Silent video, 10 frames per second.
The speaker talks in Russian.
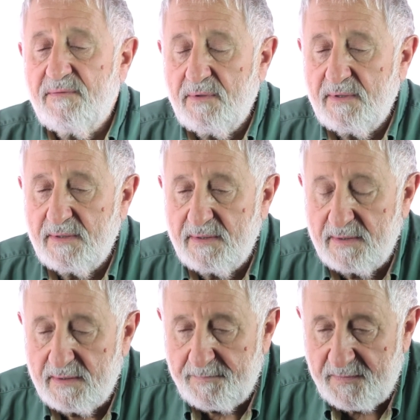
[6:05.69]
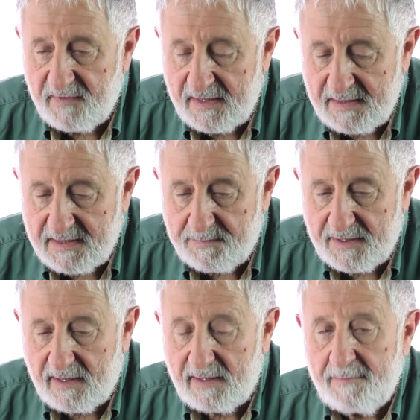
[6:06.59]
э, двойные
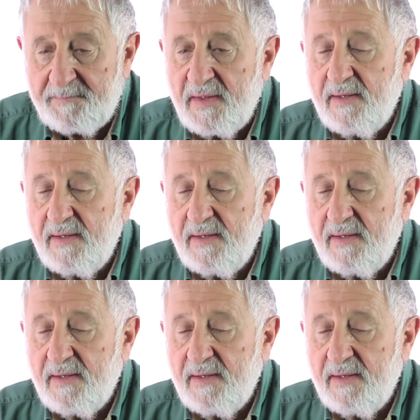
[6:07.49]
спирали.